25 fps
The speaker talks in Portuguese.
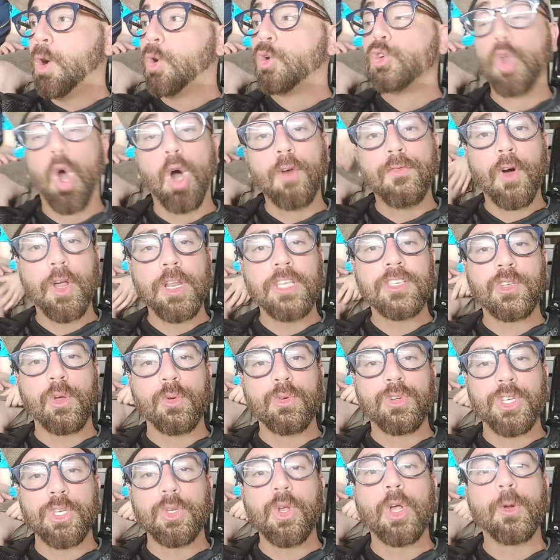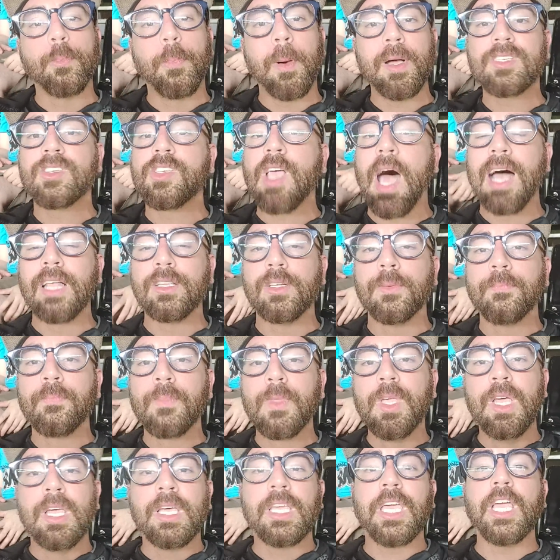O Novo Horizonte no ano passado,
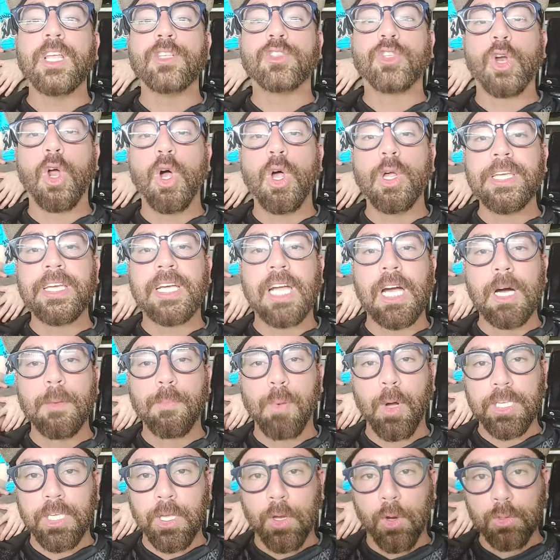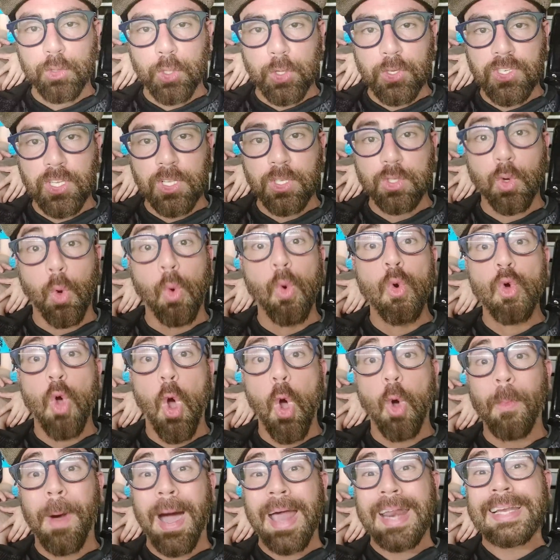que entrou em campo contra o Santos com um
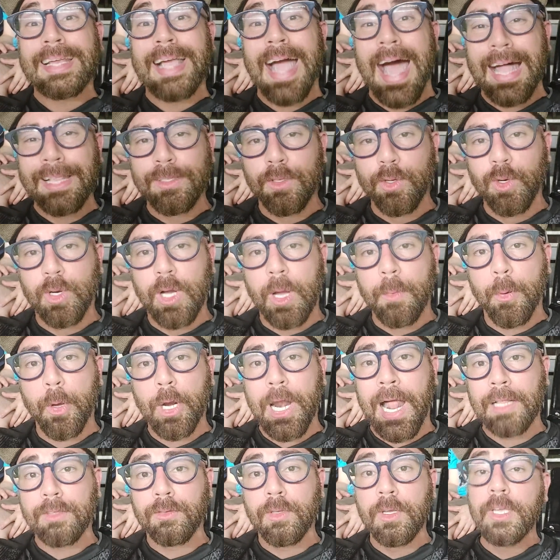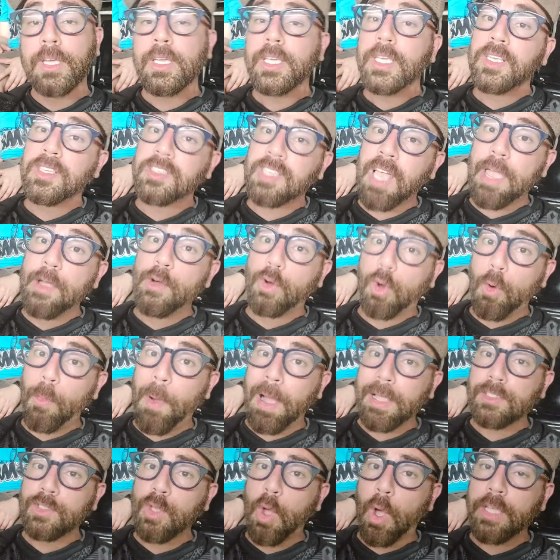gol marcado no campeonato e saiu com
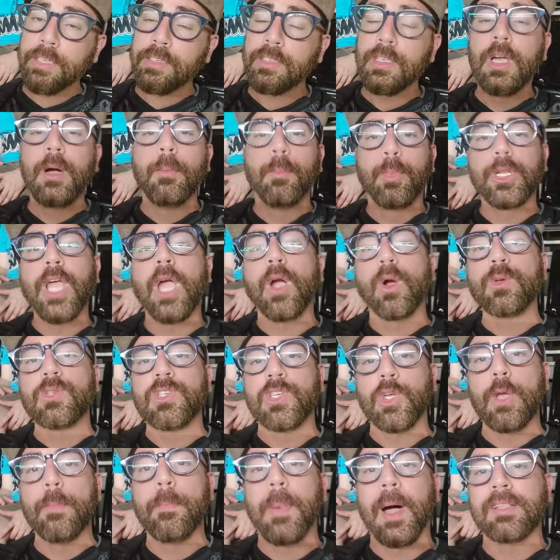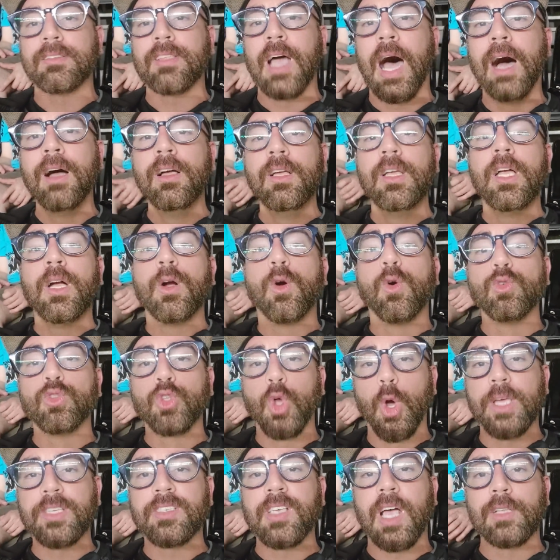mais dois porque conseguiu empatar um
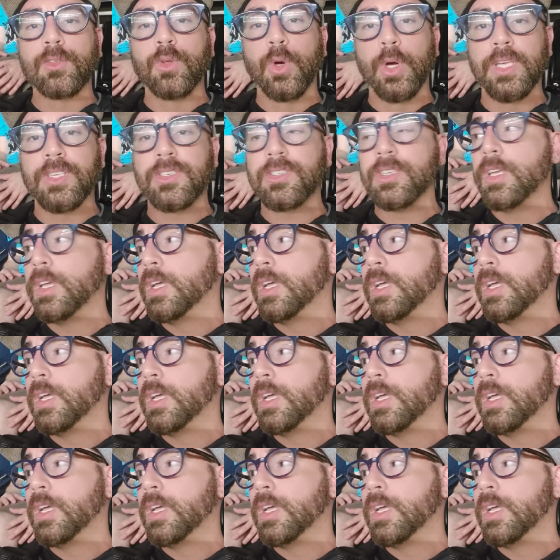2x2